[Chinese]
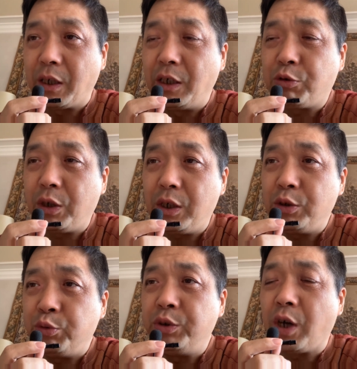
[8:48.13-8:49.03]
人说
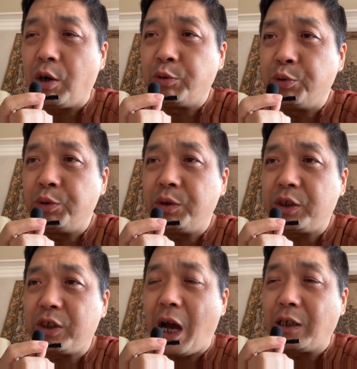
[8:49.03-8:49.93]
鱼找鱼，
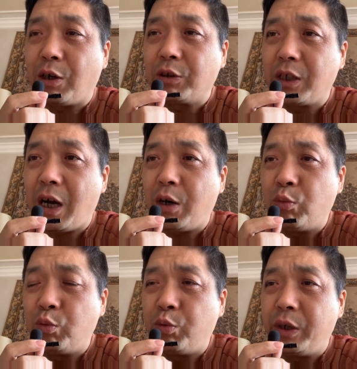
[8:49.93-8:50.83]
虾找虾，
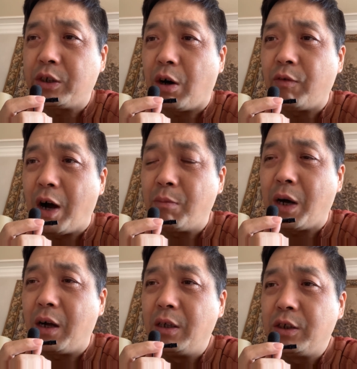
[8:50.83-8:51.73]
乌龟找王
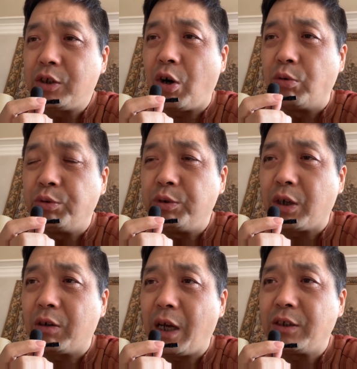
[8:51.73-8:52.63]
八，臭鱼
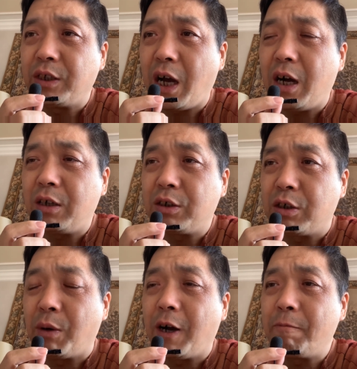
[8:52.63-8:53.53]
找烂虾，是
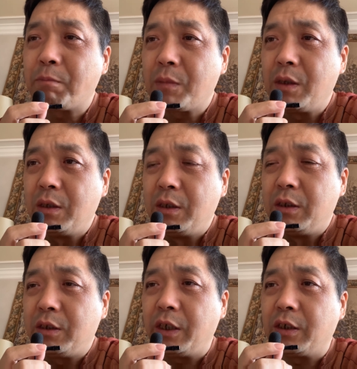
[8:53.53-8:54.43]
吧？
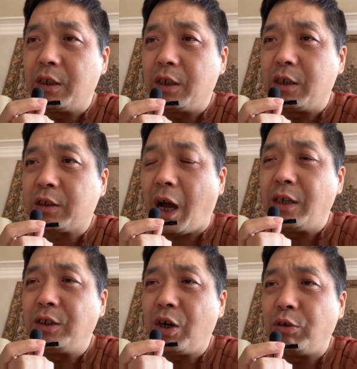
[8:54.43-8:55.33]
这个
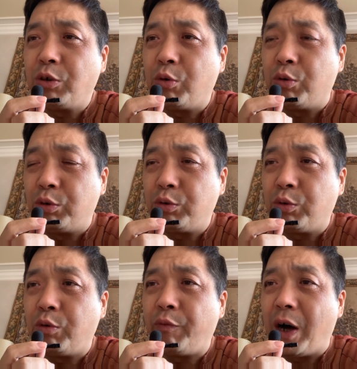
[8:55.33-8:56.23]
谈笑有鸿
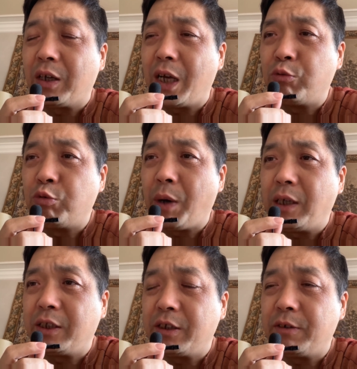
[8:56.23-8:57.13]
儒，往来无白
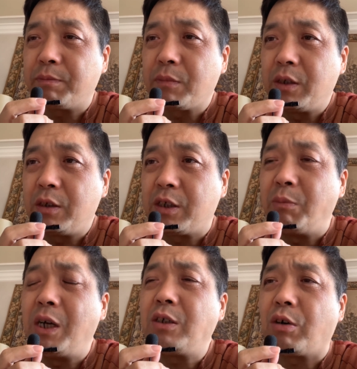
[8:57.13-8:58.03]
丁，什
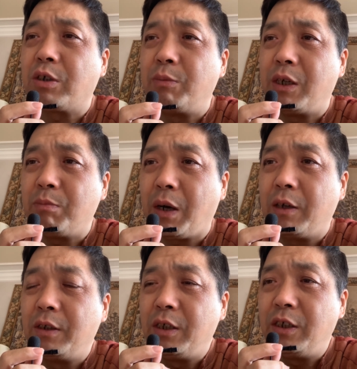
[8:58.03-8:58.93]
么人找什么人吧，
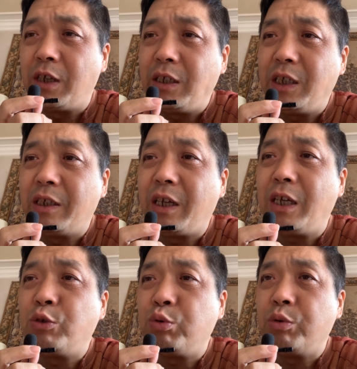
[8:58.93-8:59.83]
人以
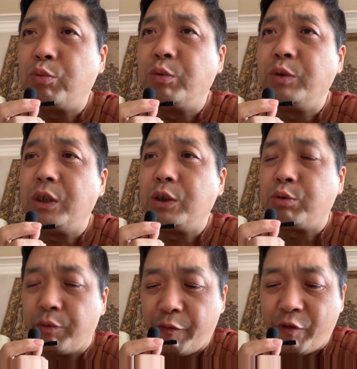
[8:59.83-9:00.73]
类聚，物以
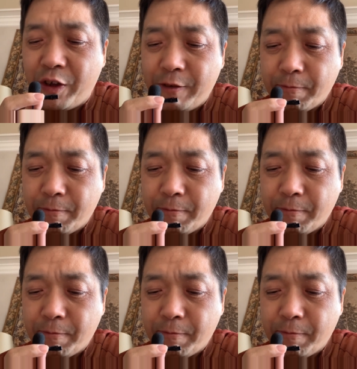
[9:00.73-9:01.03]
群分。